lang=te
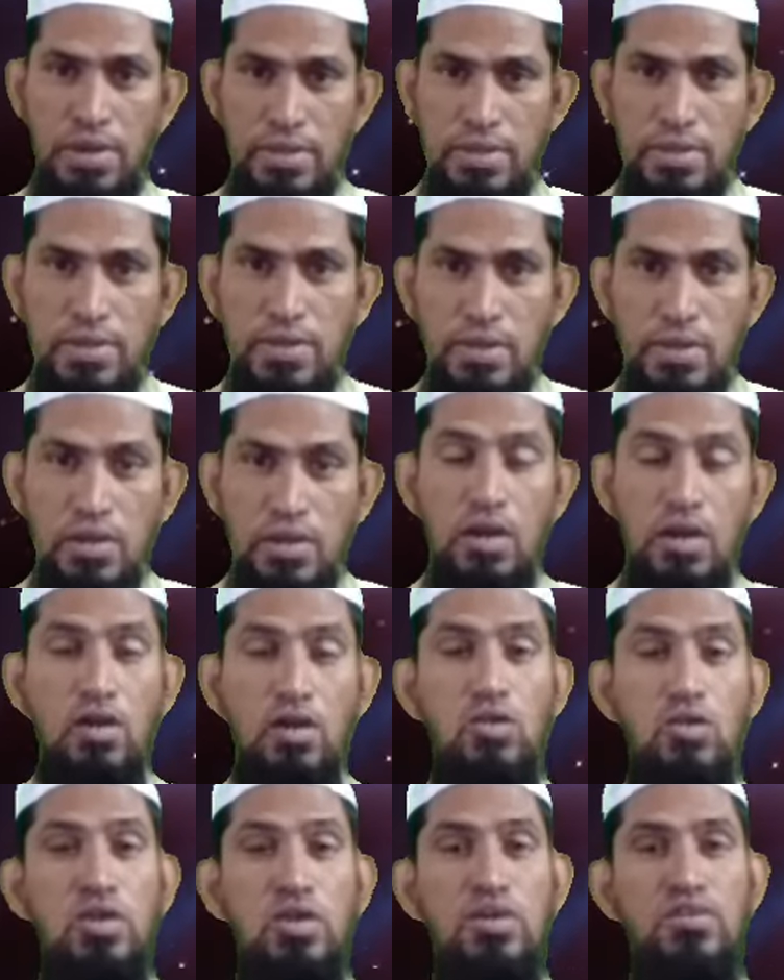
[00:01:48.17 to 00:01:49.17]
మరి దీనికి
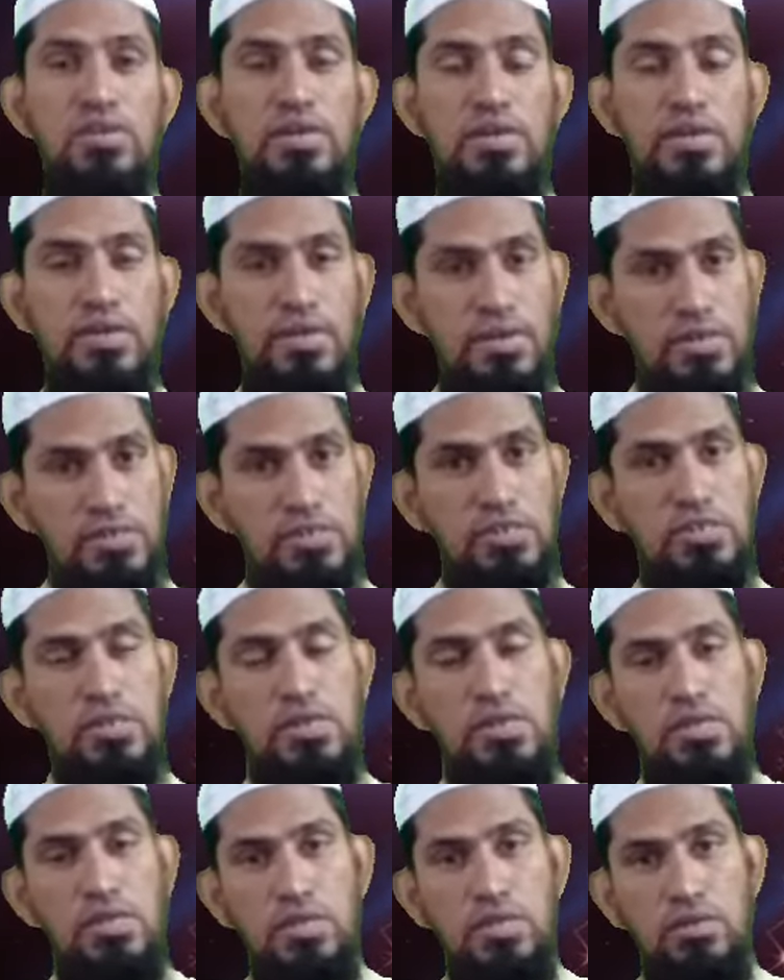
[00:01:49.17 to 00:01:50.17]
ఘాట్లు రావాలంటే ఏం
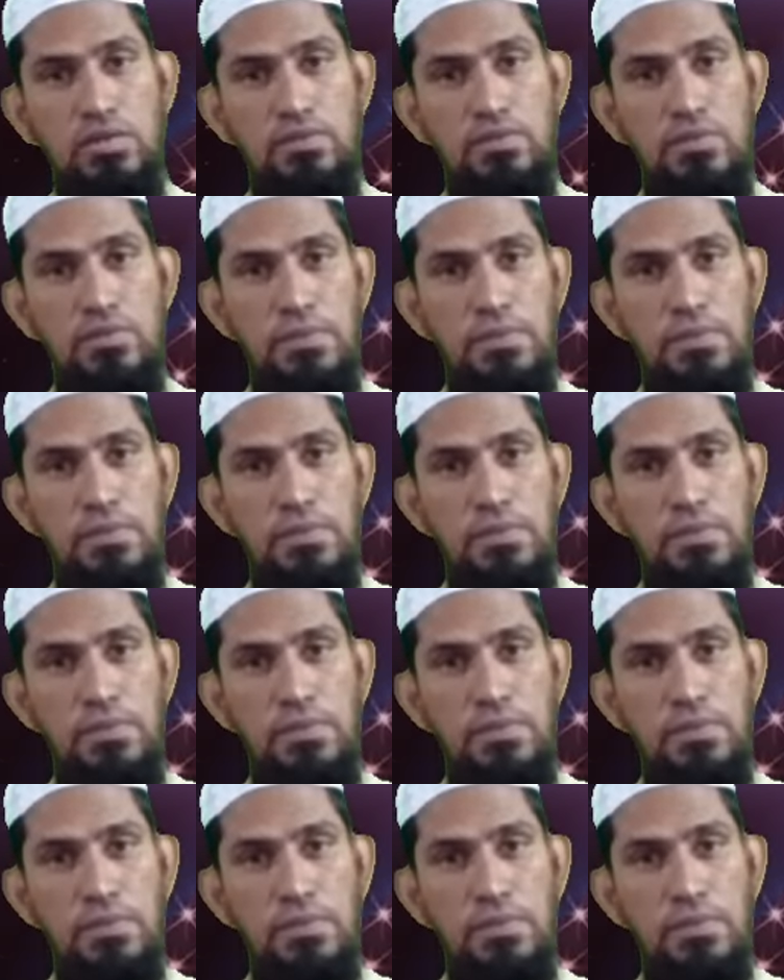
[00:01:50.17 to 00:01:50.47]
చేయాలి